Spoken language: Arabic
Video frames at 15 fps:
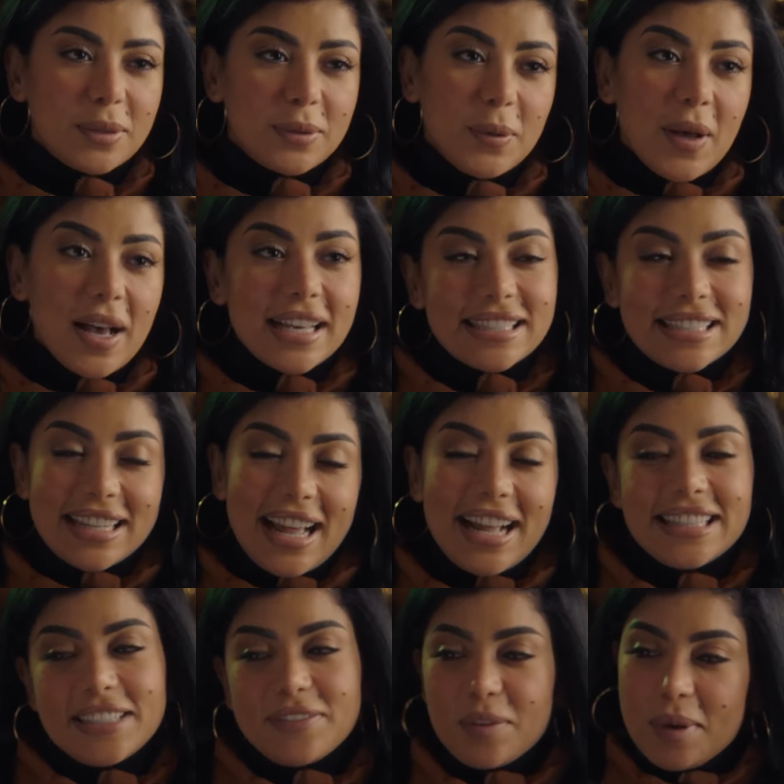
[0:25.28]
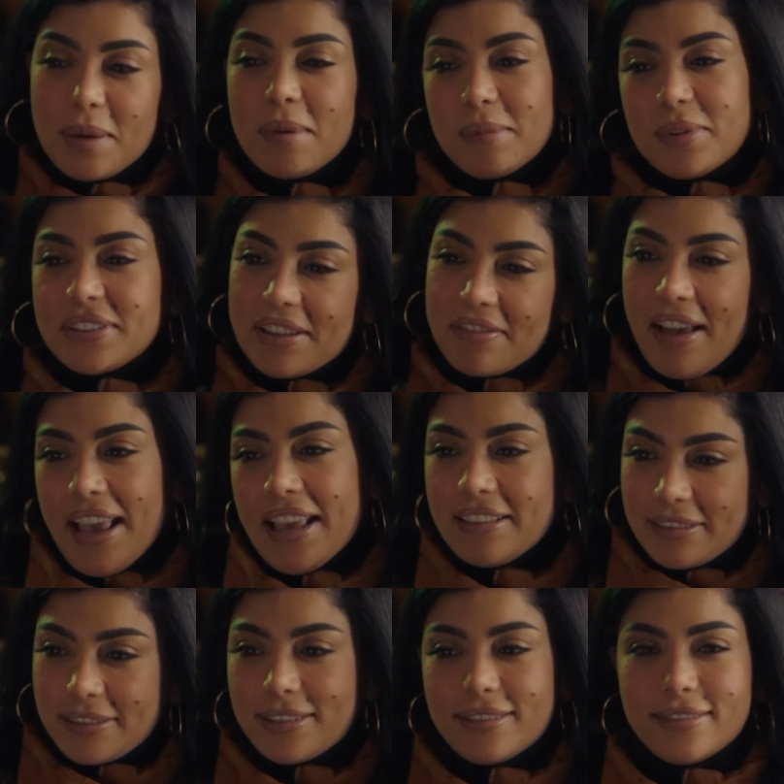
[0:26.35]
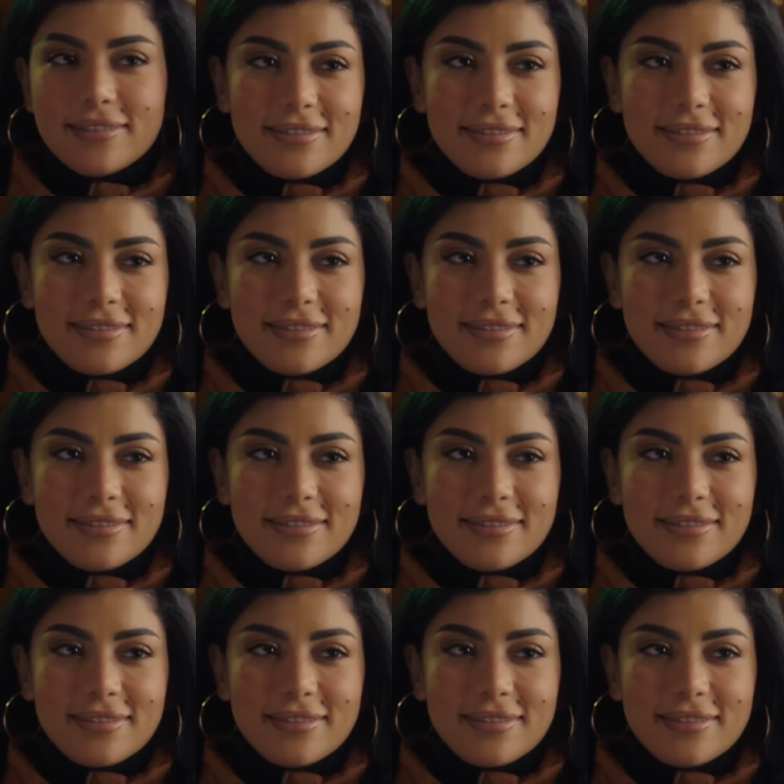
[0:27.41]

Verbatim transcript: قلت له اصل انا عندي فوبيا من المرتفعات